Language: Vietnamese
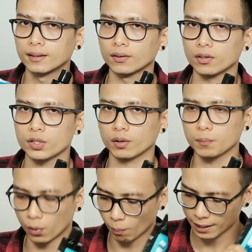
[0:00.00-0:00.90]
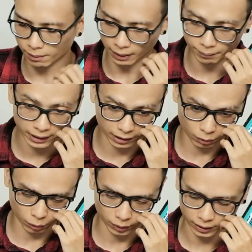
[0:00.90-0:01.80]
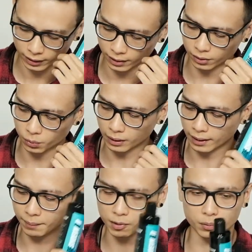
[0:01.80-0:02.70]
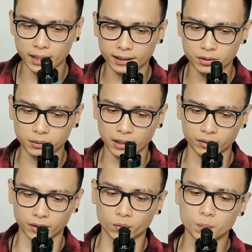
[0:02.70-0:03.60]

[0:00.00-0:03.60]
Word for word: nó ở trong cái bộ 380.000 này rồi thế thì chúng ta khi mà dùng hết thì chúng ta có thể